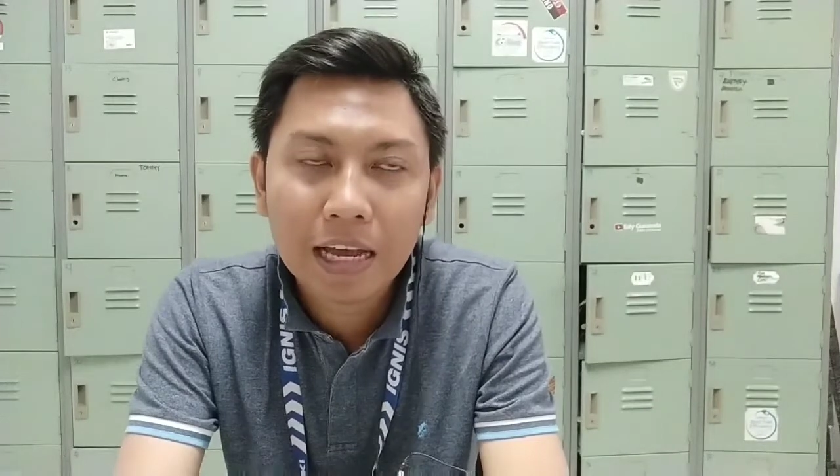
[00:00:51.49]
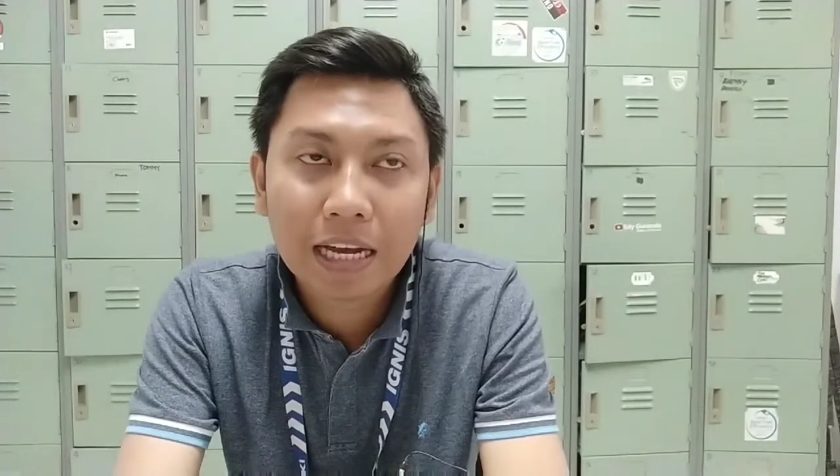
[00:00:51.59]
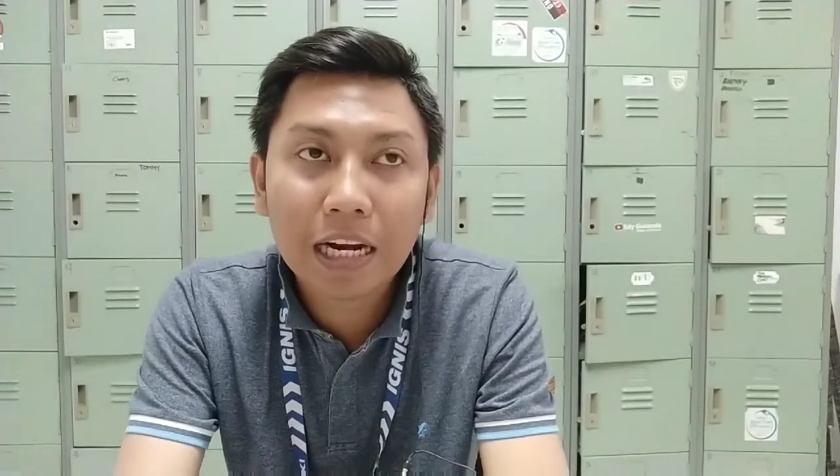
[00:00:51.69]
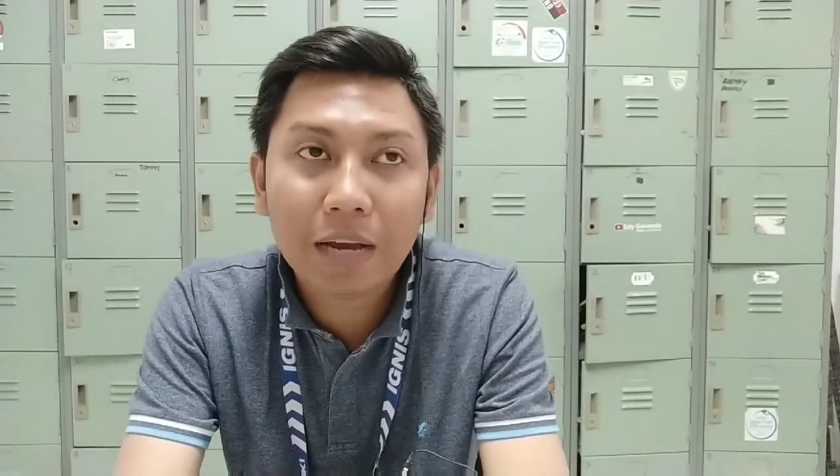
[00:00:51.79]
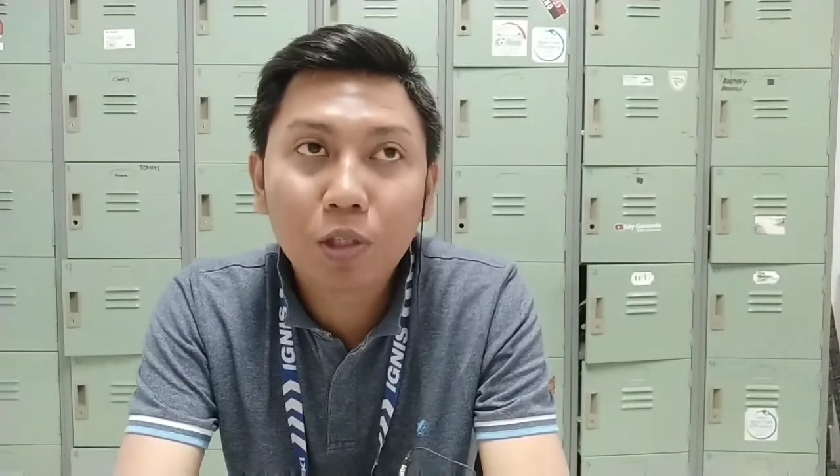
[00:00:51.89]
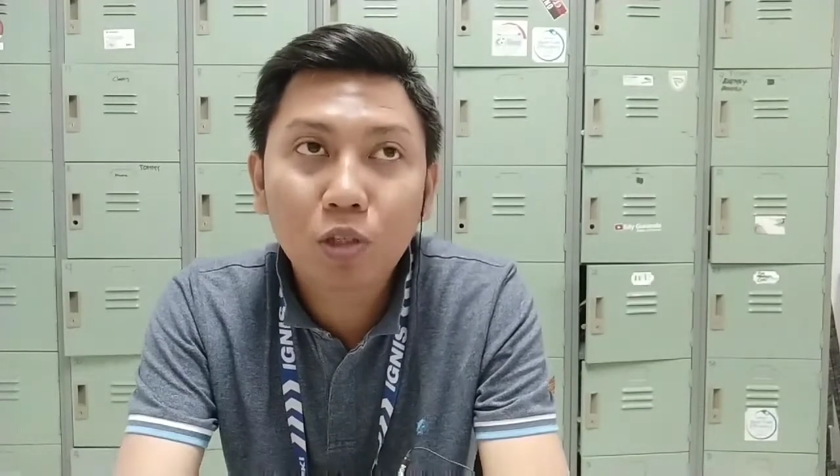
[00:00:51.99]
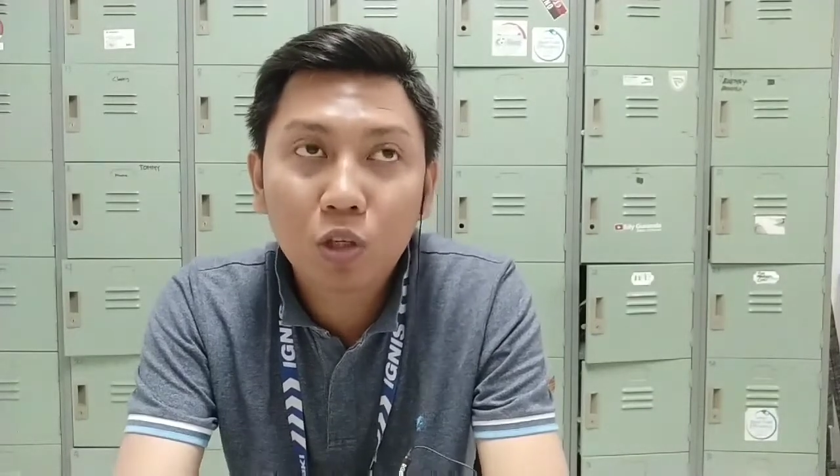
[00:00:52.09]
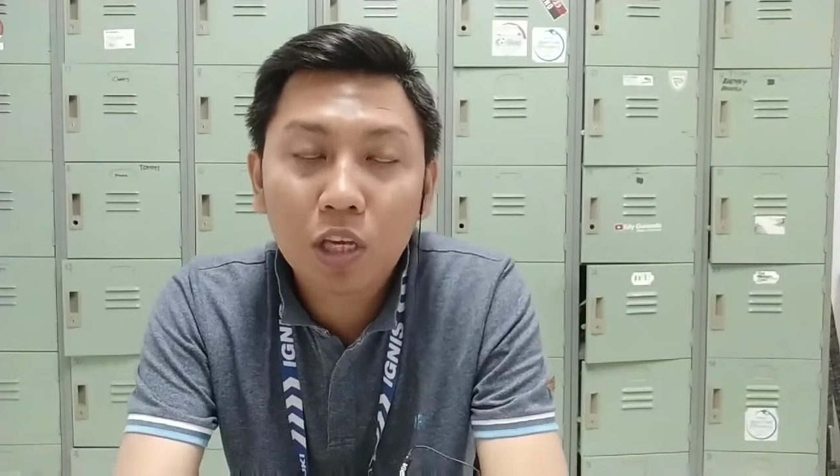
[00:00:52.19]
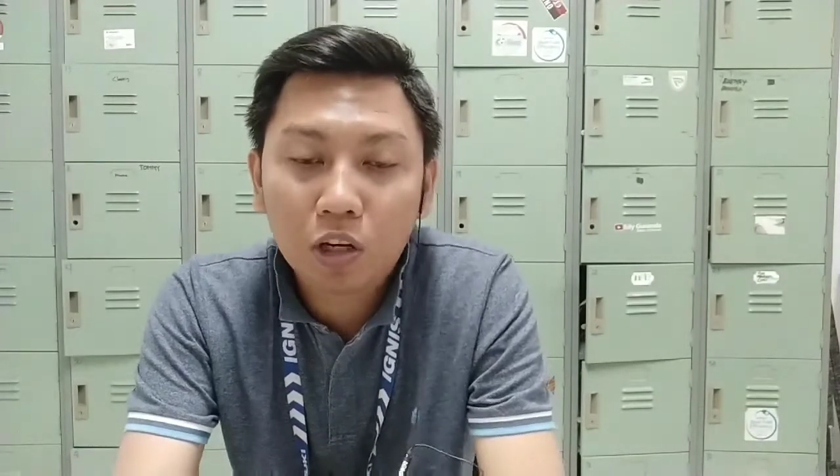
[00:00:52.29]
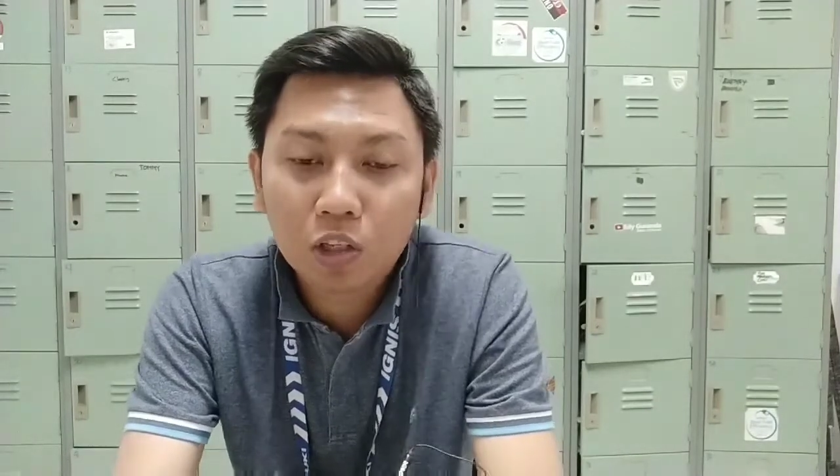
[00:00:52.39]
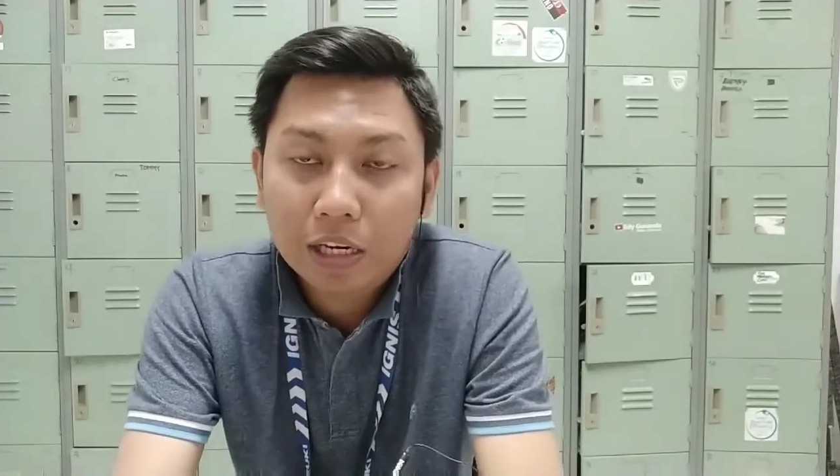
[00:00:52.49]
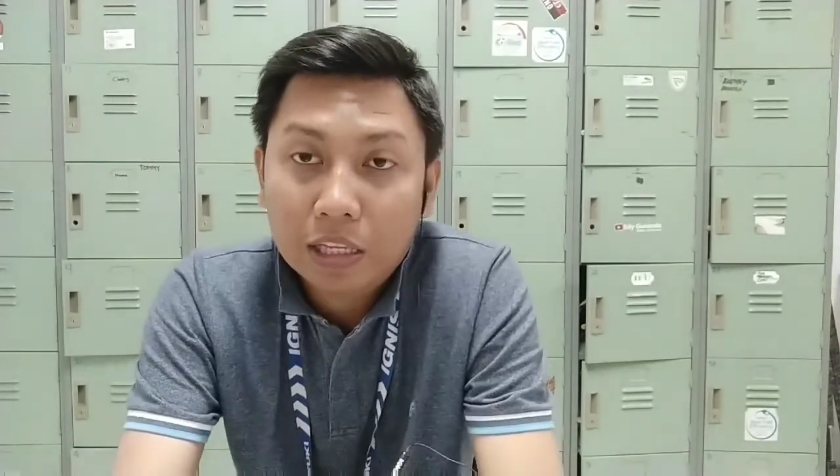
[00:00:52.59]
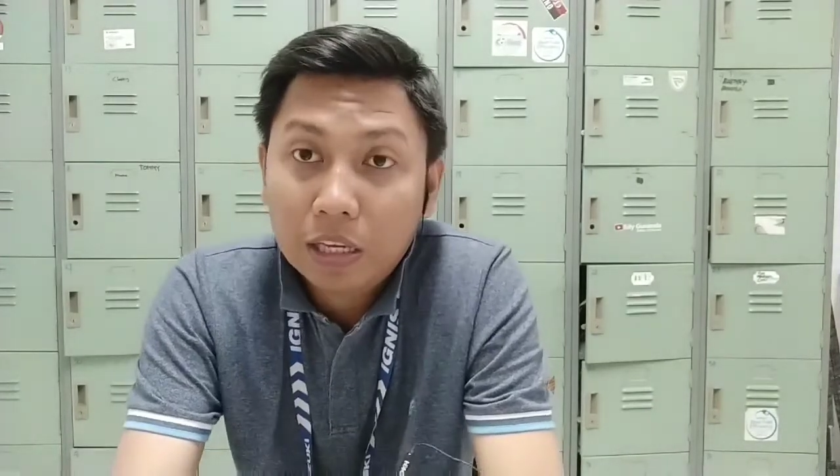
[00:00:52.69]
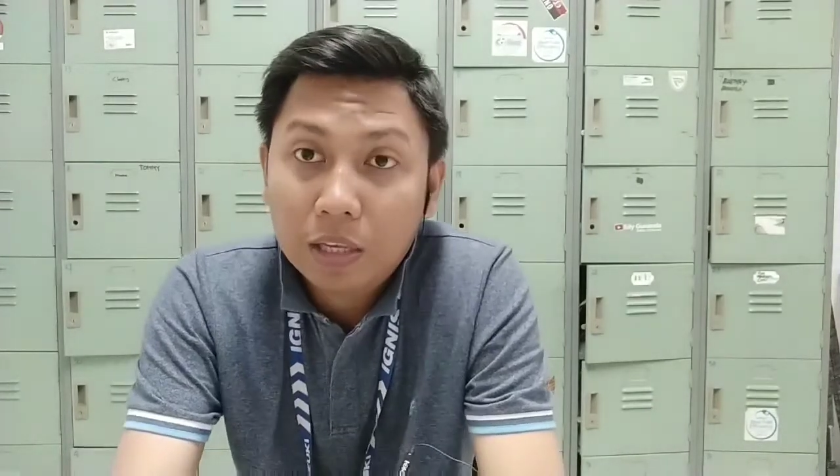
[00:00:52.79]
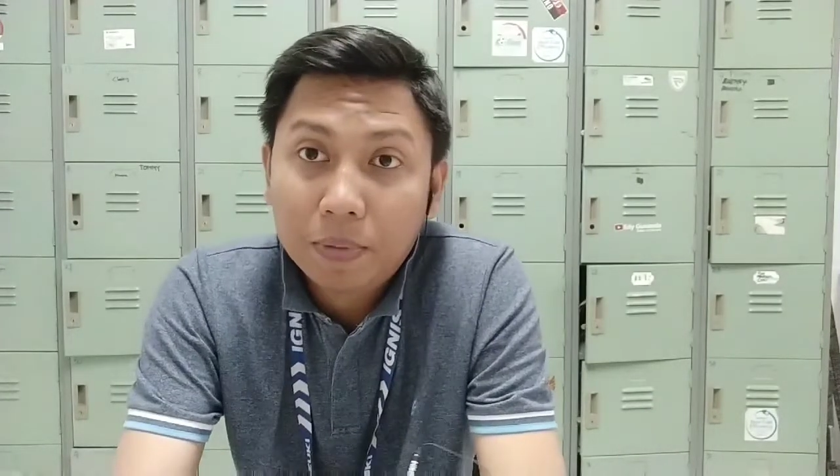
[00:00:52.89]
Kenapa Suzuki All New
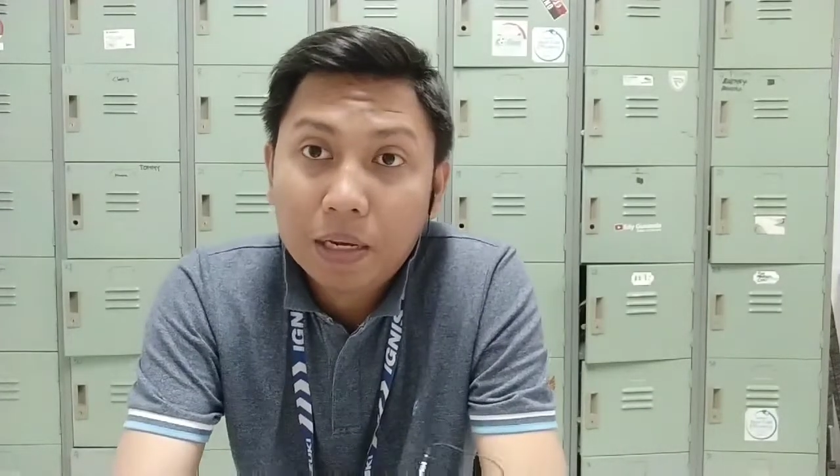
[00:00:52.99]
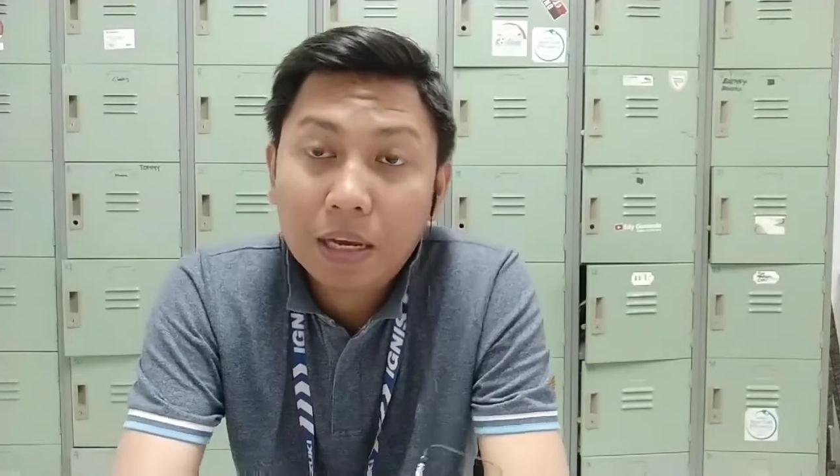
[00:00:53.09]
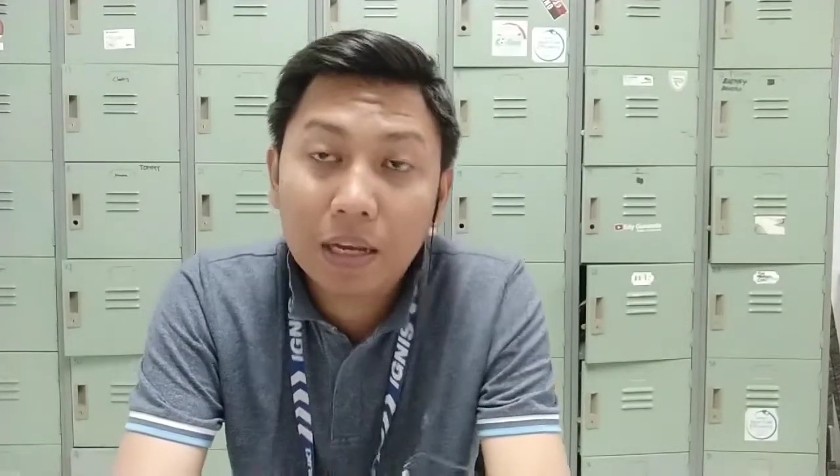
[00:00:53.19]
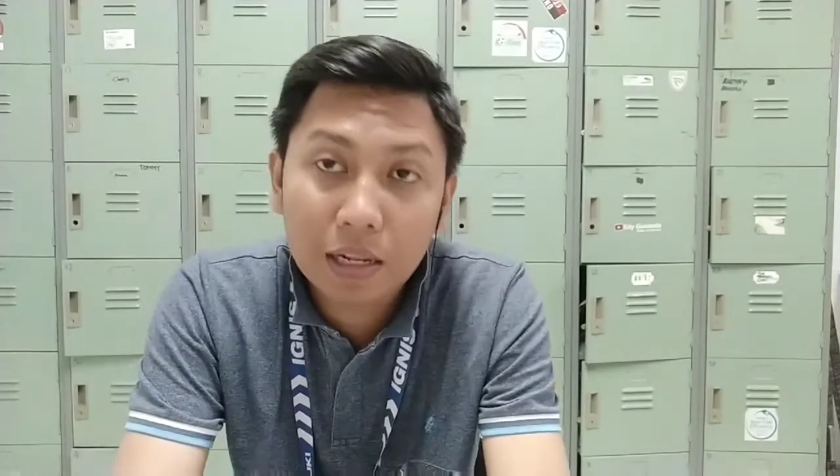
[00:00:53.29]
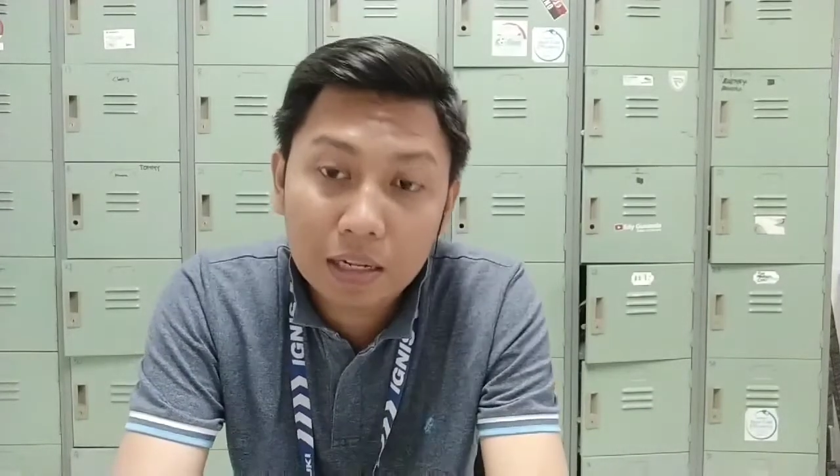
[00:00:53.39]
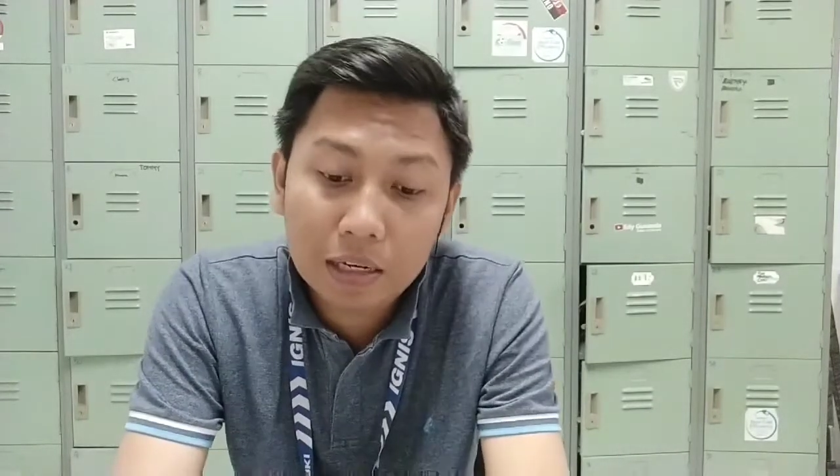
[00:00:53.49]
R3 tipe GL?